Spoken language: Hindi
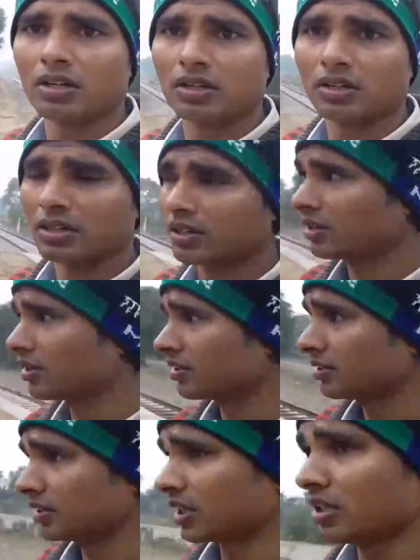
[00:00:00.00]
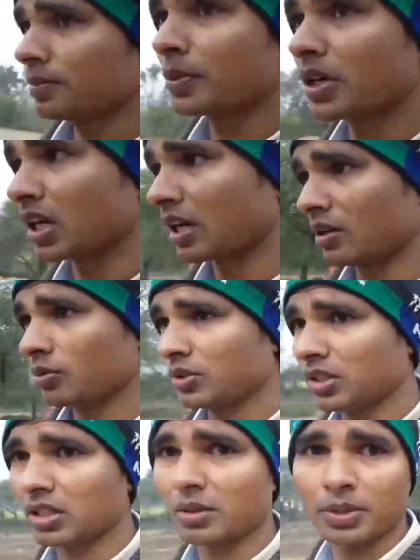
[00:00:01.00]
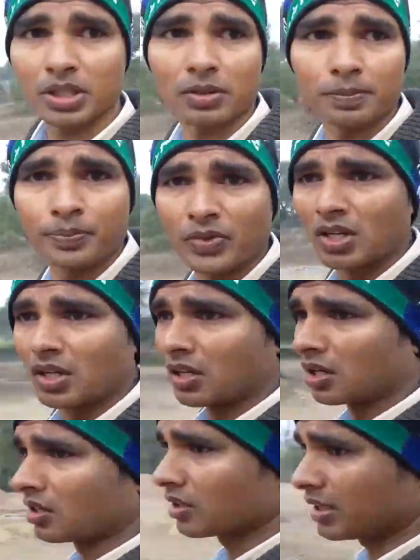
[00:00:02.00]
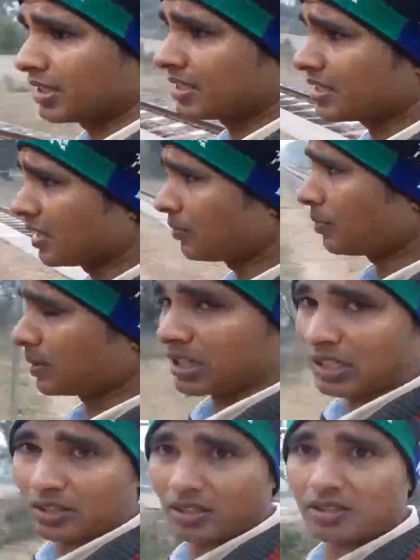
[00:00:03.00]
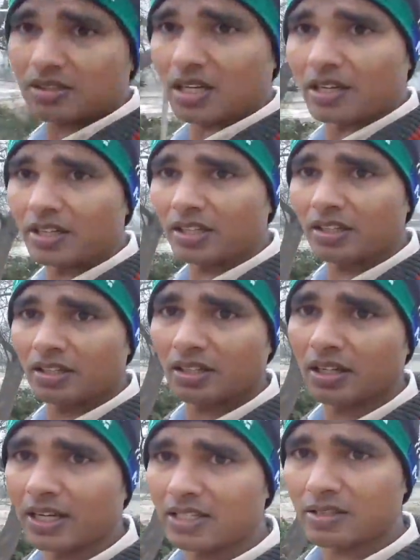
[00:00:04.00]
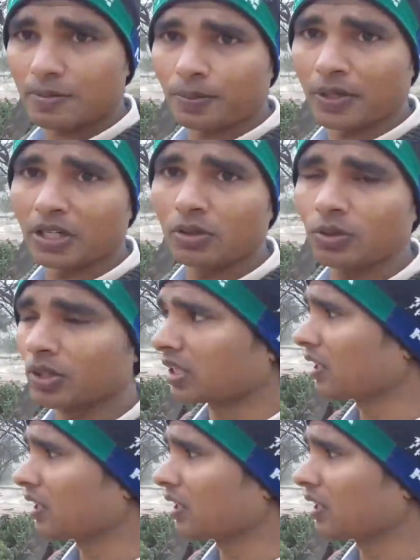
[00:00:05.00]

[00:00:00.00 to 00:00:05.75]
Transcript: और यहीं पर आए हुए हैं अभी हम और इस साइड में बता दें सारी लाइन्स पड़ी हुई